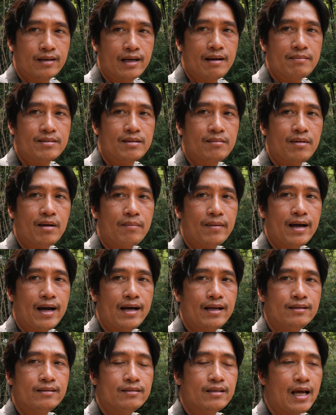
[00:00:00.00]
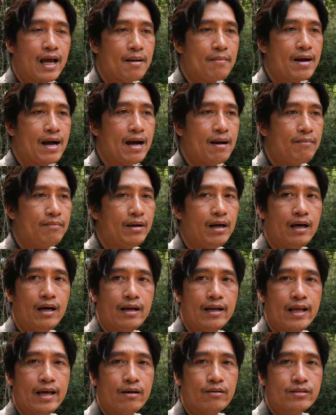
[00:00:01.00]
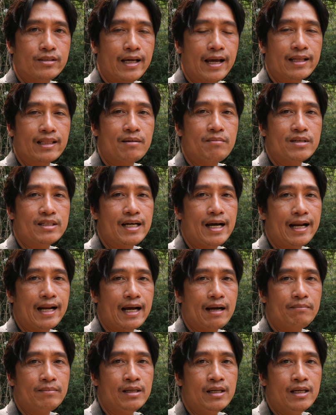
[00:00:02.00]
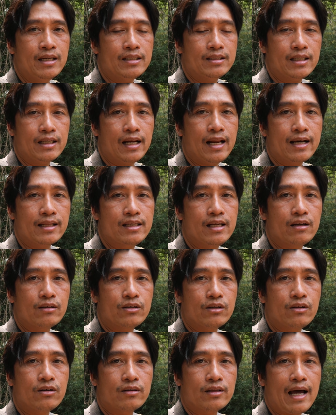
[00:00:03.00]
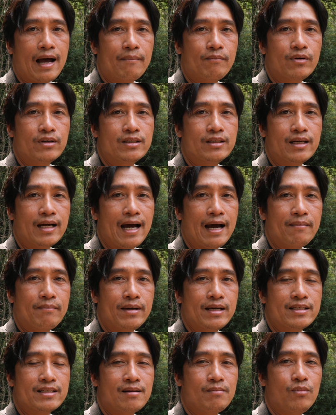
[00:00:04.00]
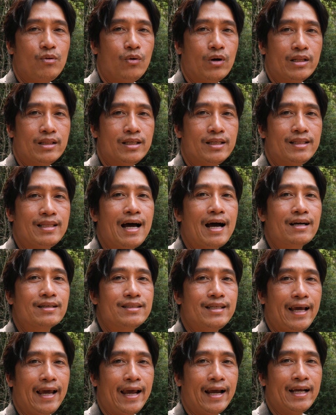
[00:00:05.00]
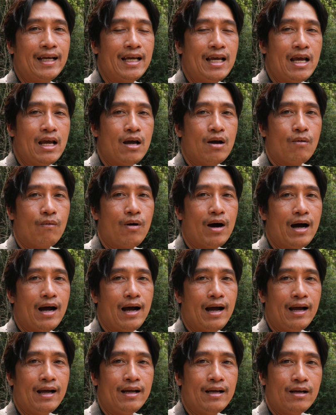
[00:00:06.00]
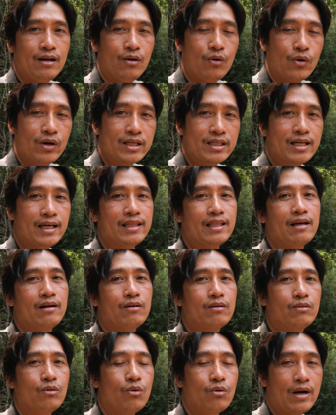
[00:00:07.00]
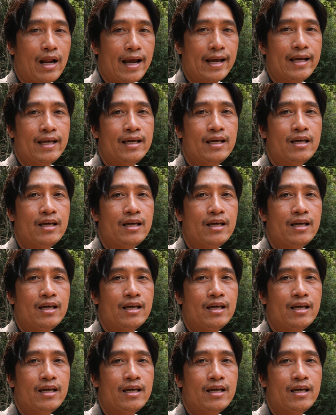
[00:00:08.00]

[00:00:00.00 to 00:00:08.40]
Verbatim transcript: ครับสำหรับการถ่ายภาพแนวแสงธรรมชาตินะครับสิ่งแรกที่เราจะต้องทำก็คือการไปสำรวจทิศทางแสงว่าโลเคชันตรงไหน